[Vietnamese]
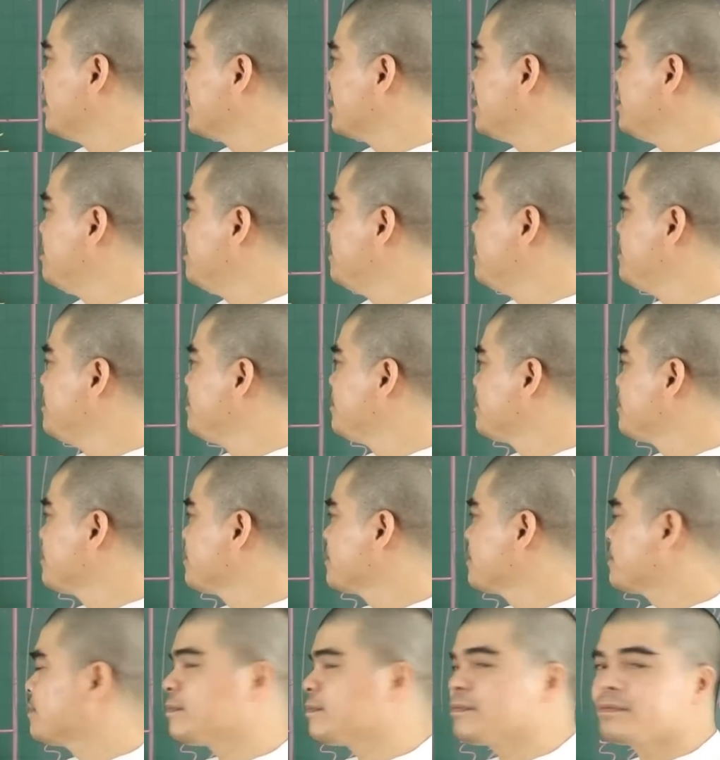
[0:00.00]
kim.
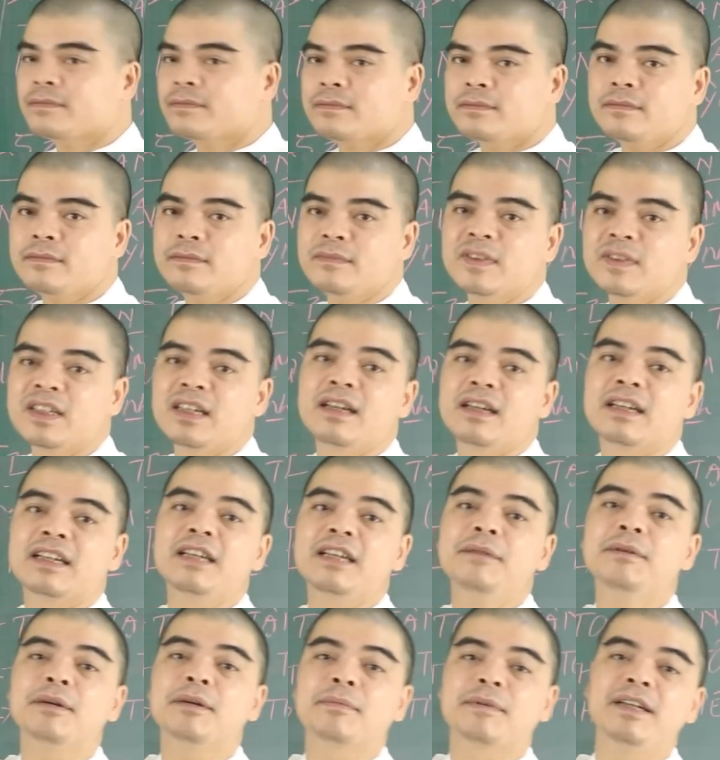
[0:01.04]

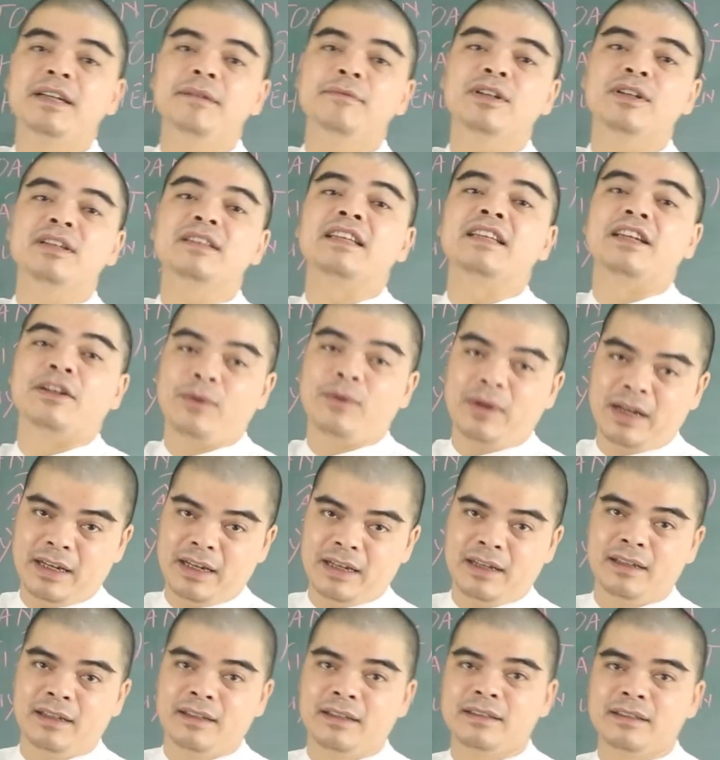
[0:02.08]
Kim gặp kim nó là tỷ
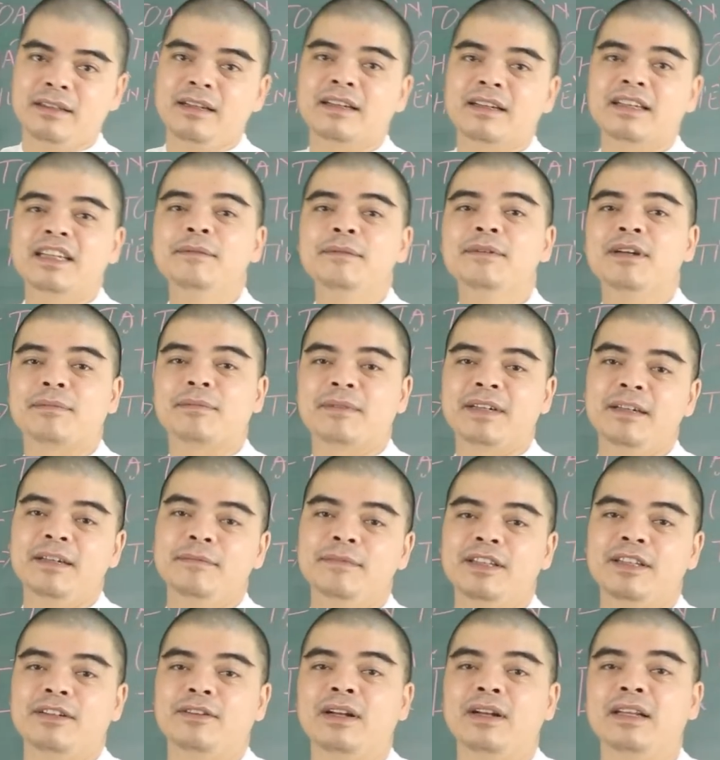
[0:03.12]
hòa, tức là kim gặp kim
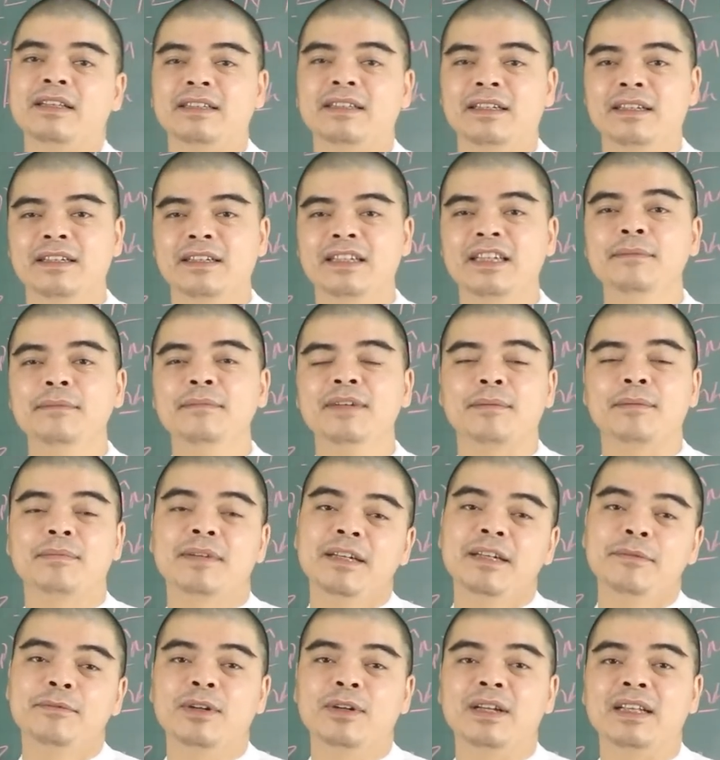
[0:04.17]
thì nó là gì? Kim gặp
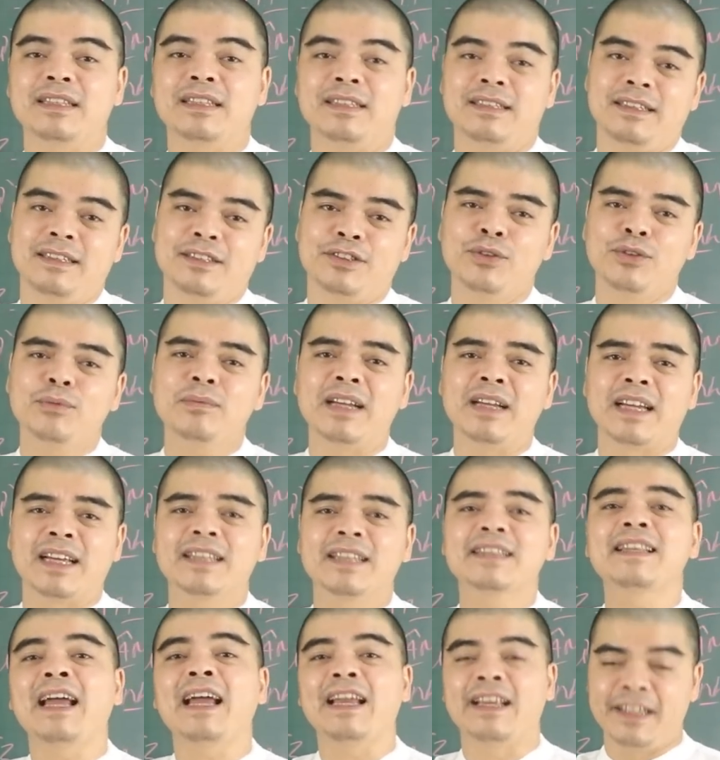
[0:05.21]
kim nó là gì? Thúc đẩy cái
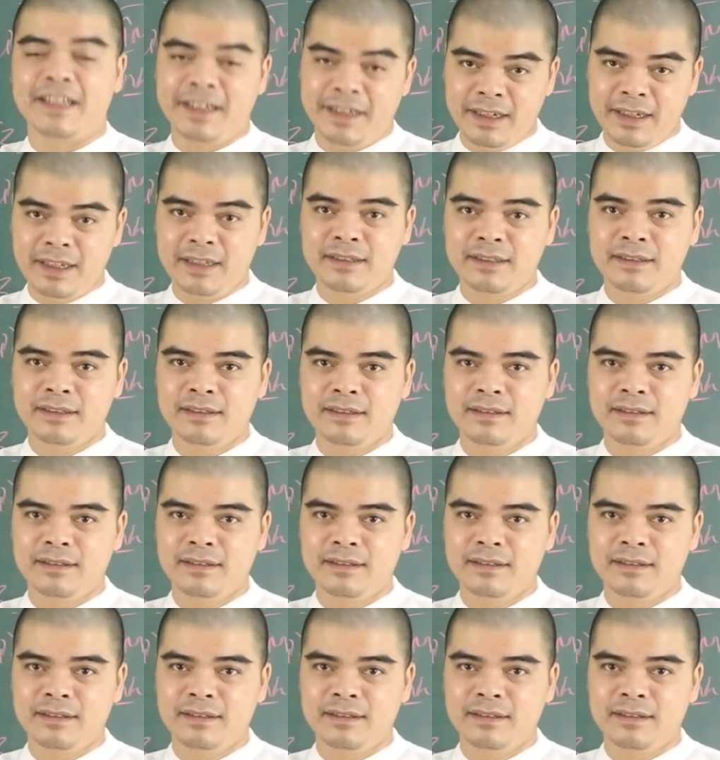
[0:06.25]
tài khí lên.